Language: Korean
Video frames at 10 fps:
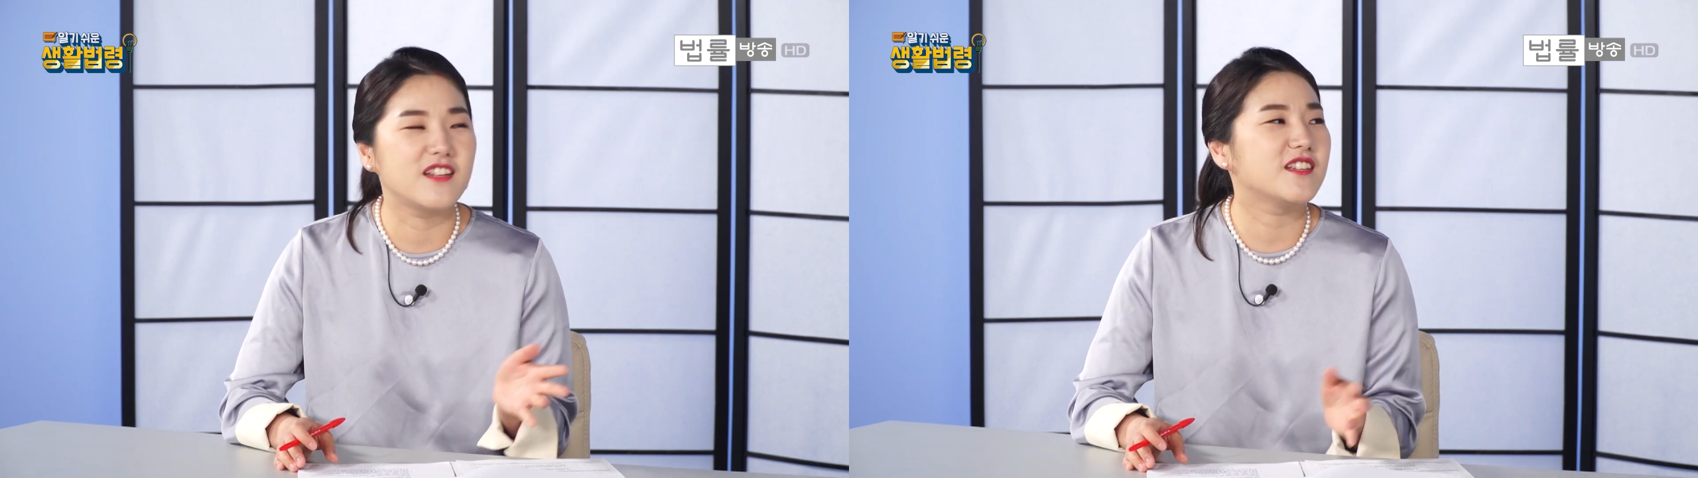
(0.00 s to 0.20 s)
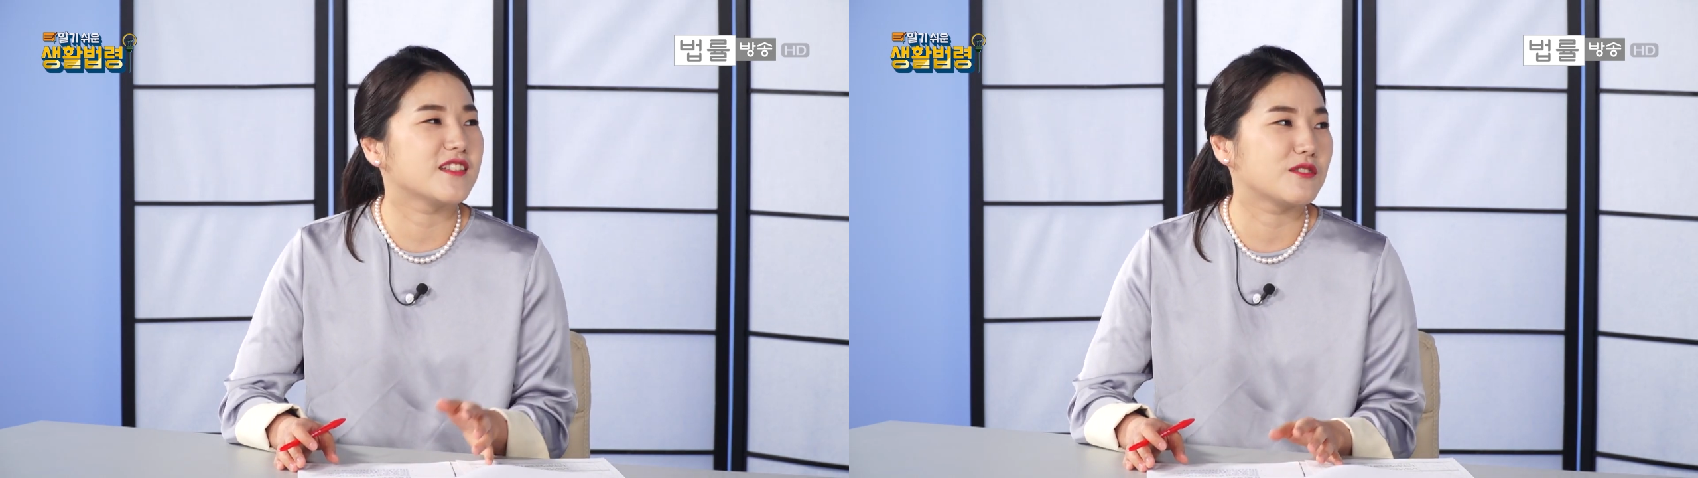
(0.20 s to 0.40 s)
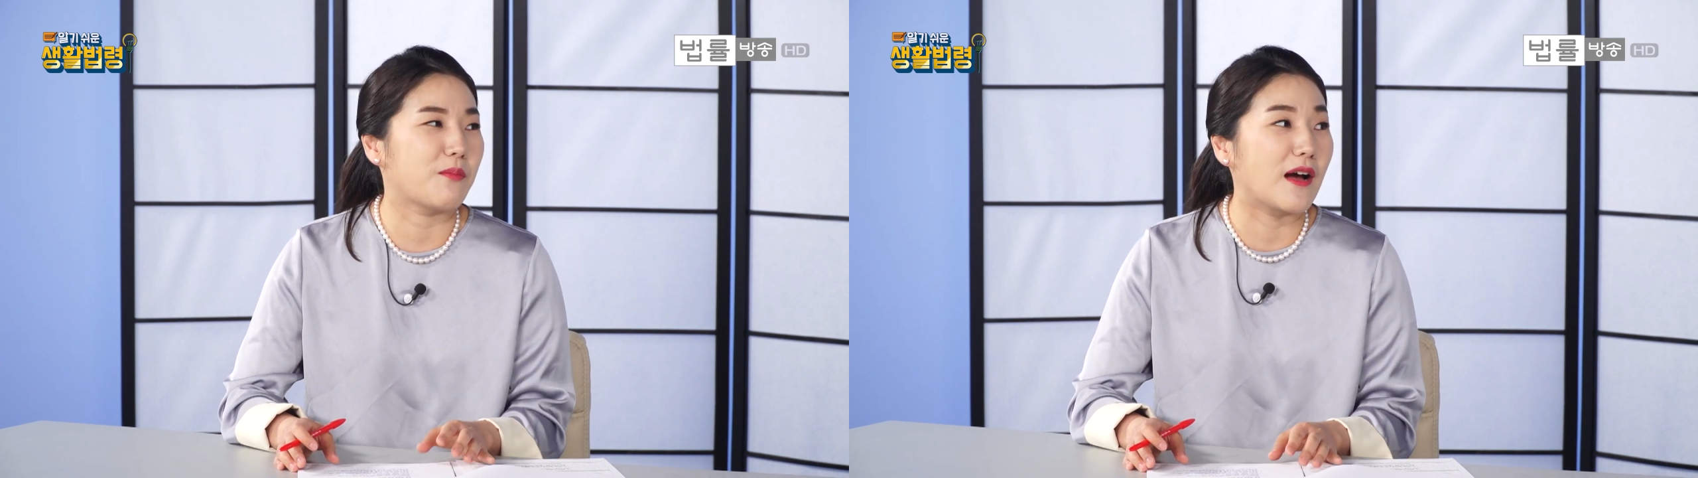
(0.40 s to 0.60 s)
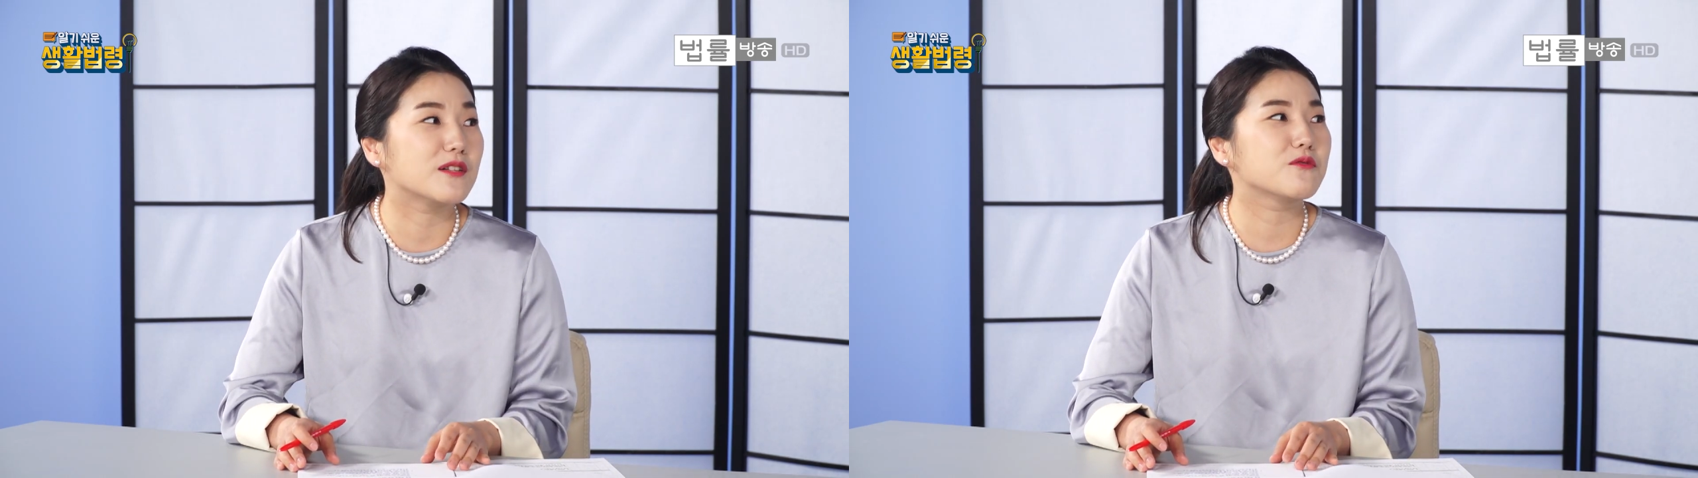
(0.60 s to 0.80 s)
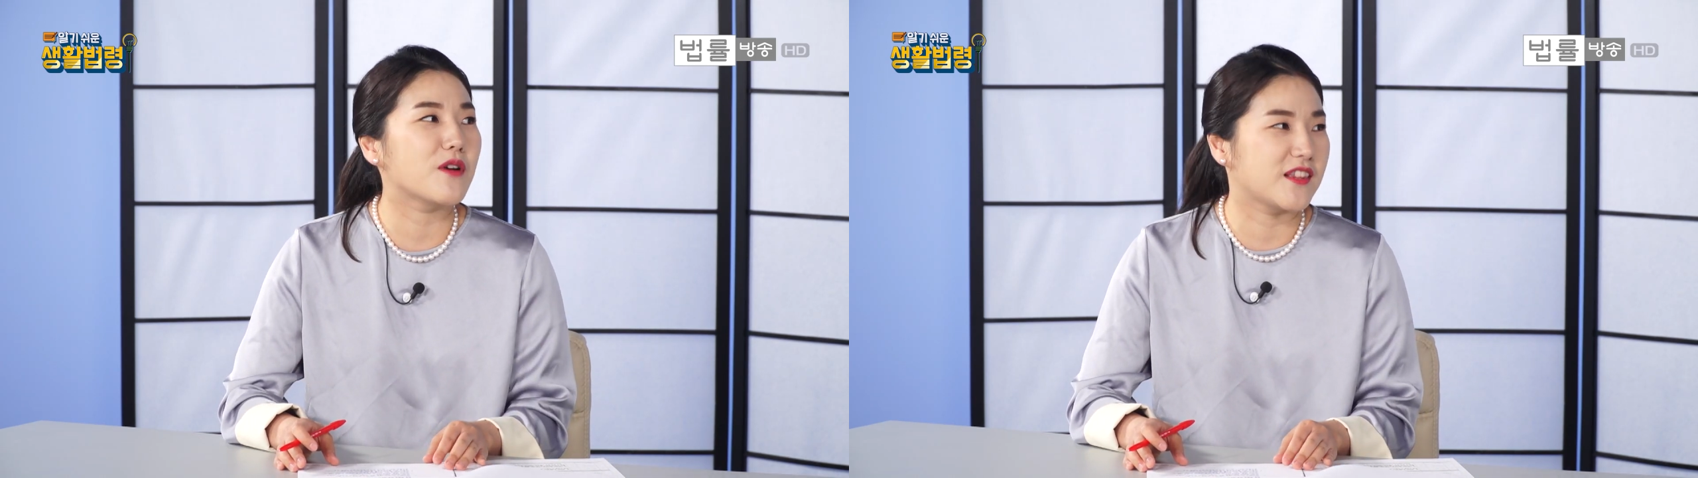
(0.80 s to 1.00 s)
기사도
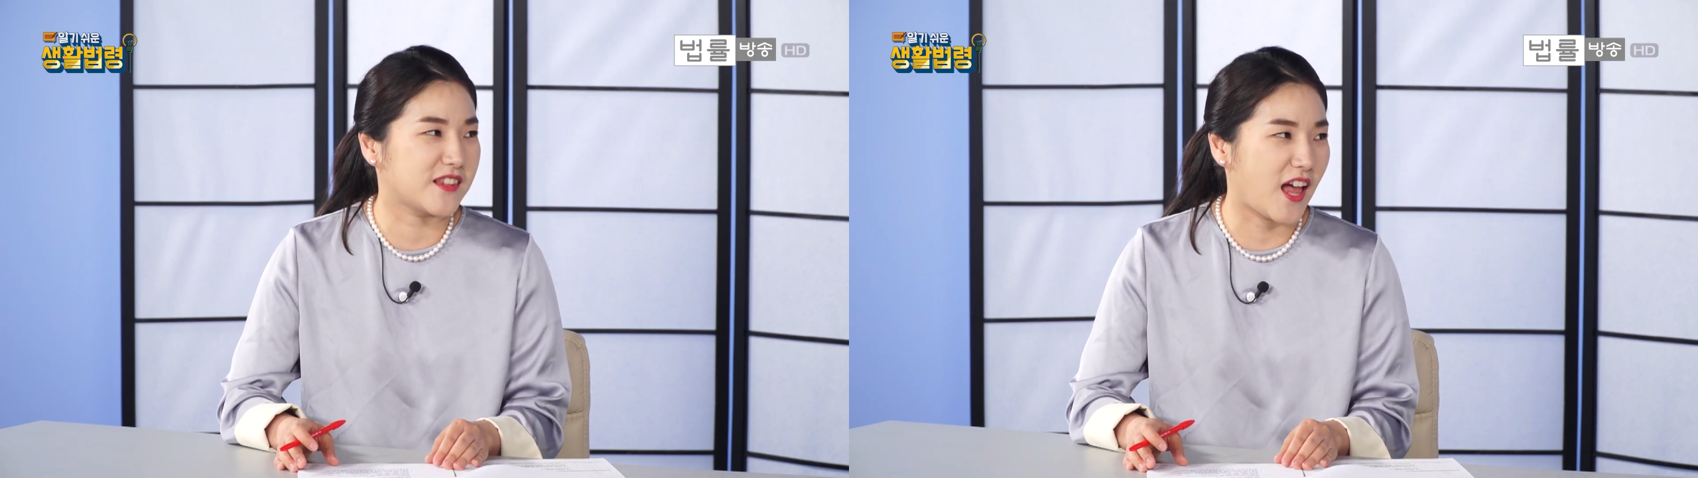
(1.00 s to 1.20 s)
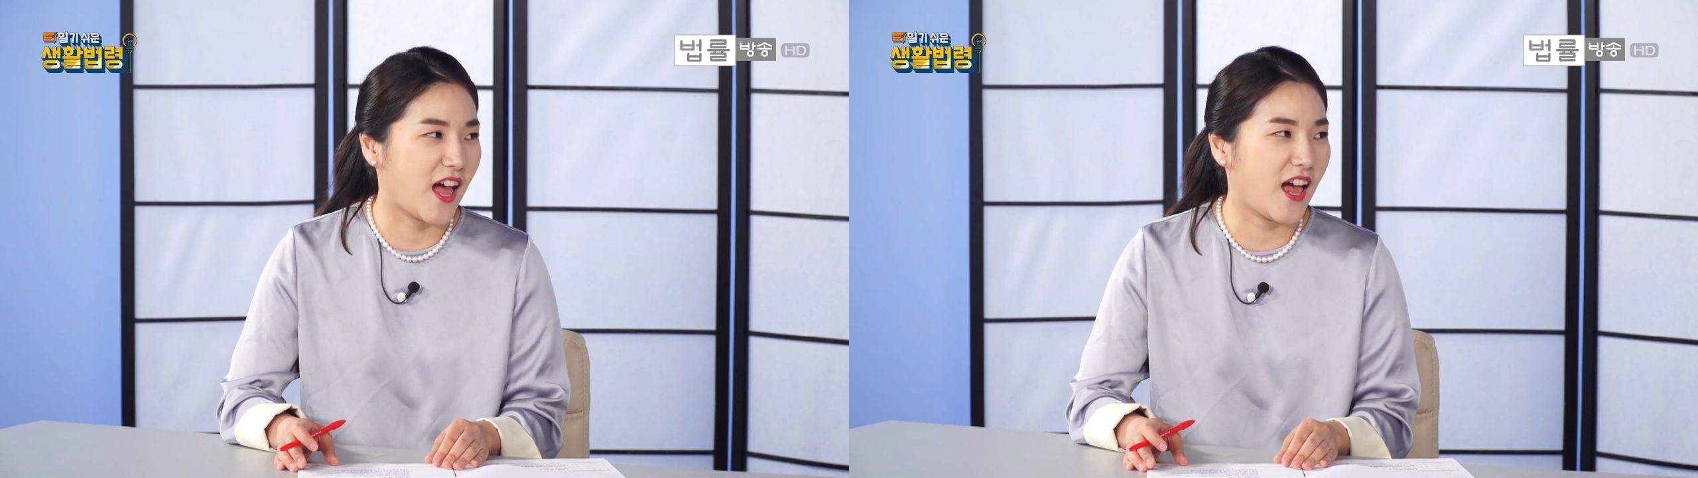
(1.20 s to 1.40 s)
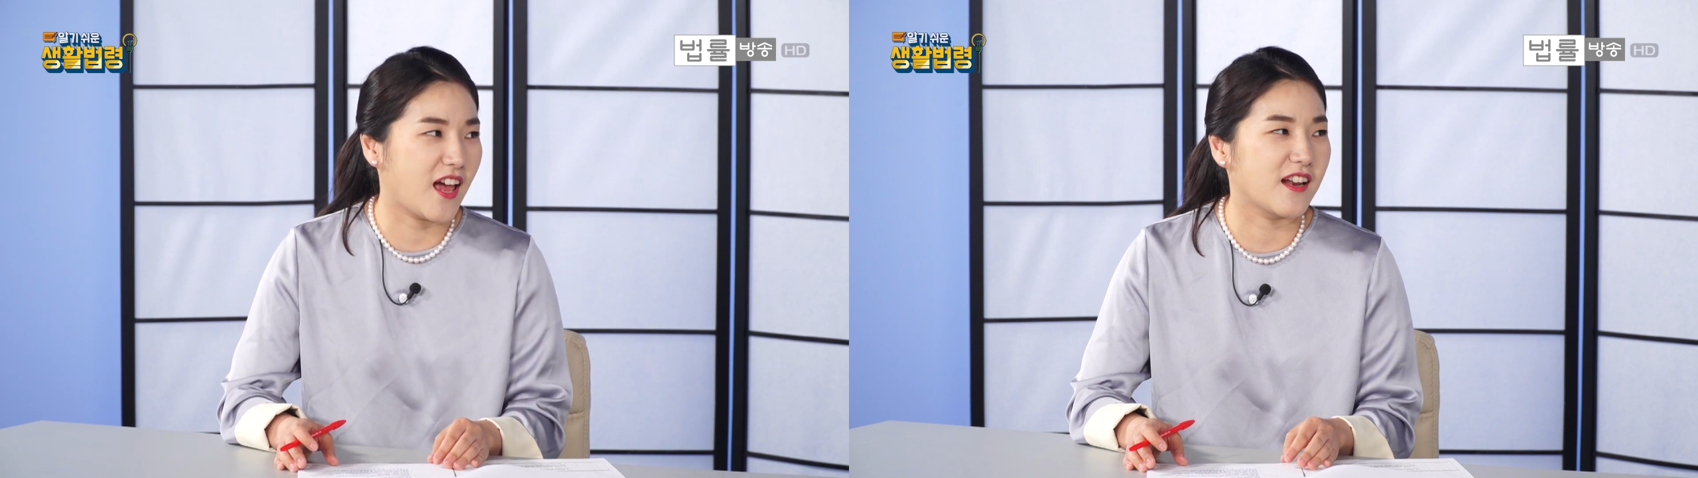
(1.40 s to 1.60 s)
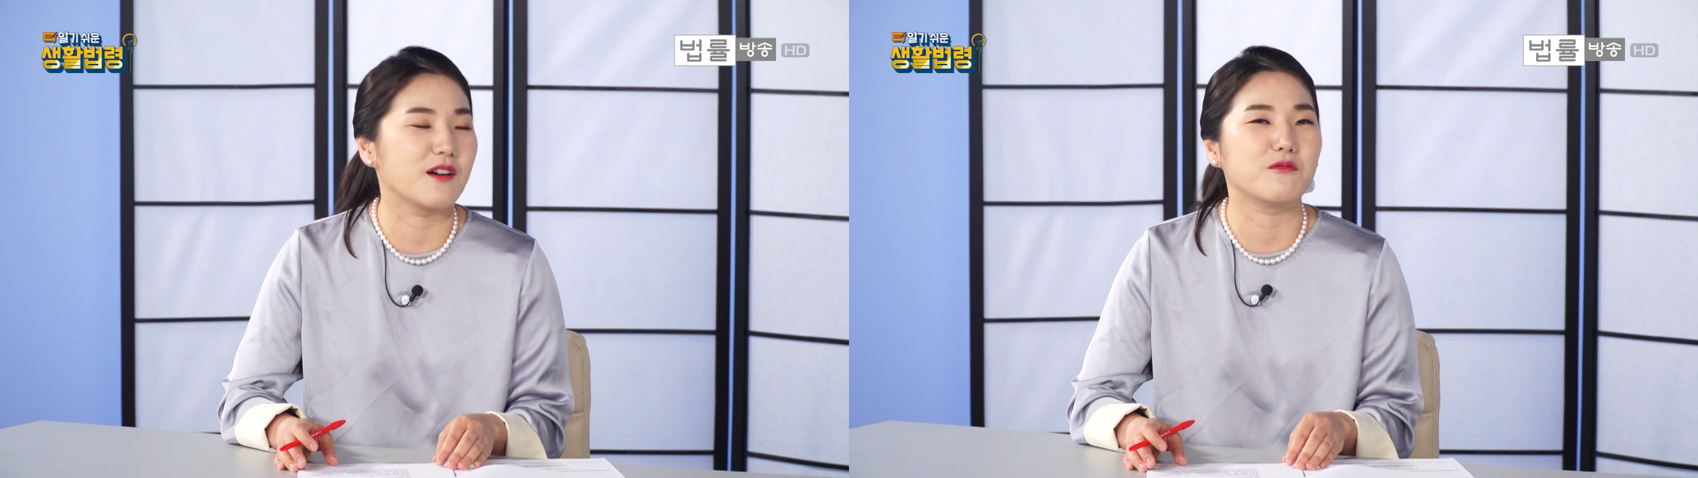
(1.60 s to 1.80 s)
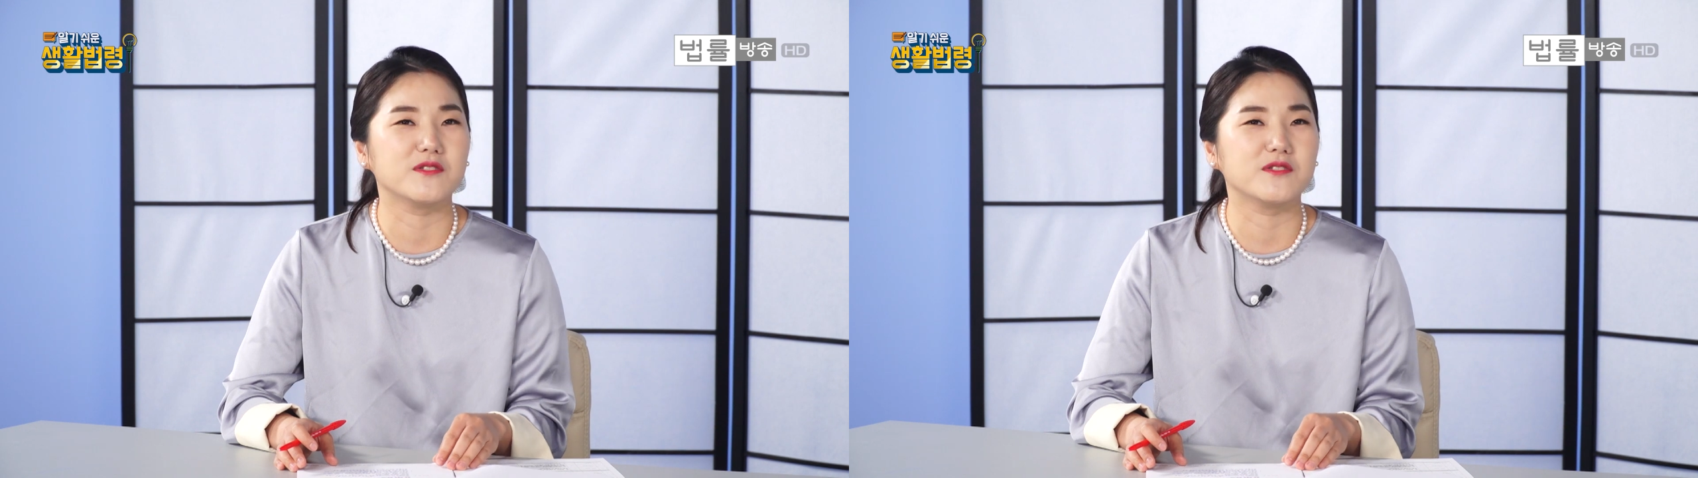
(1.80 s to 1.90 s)
방조했다라고 아.